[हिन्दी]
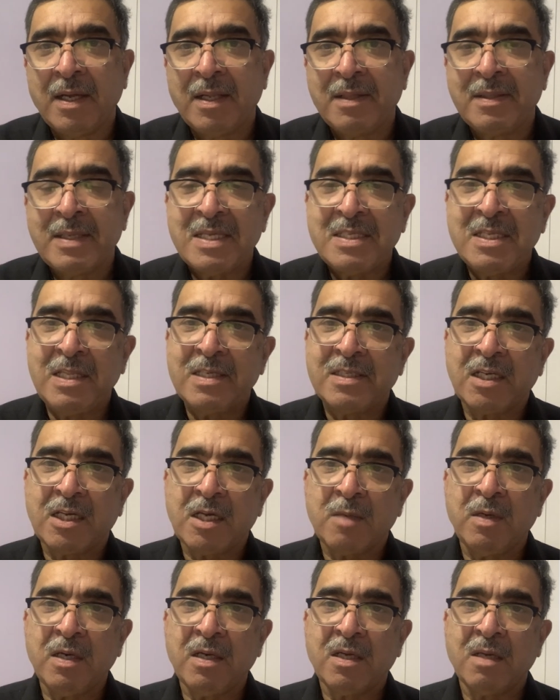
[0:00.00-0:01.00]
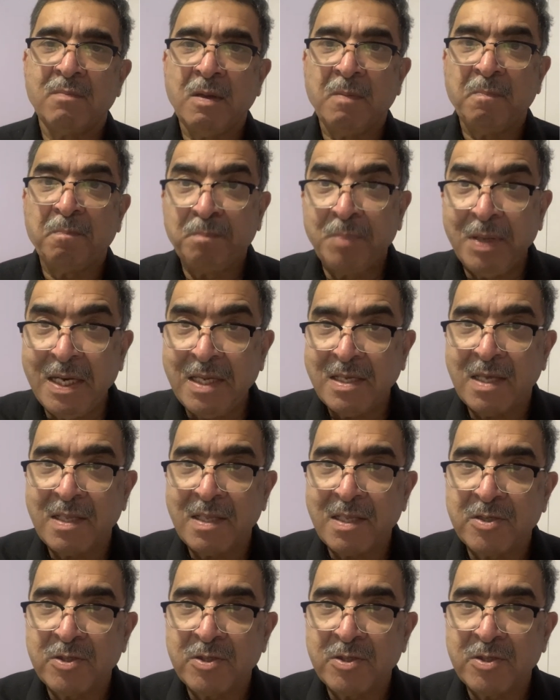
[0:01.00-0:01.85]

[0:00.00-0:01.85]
नाजिन इससे कबल के मैं फिर इजाज़त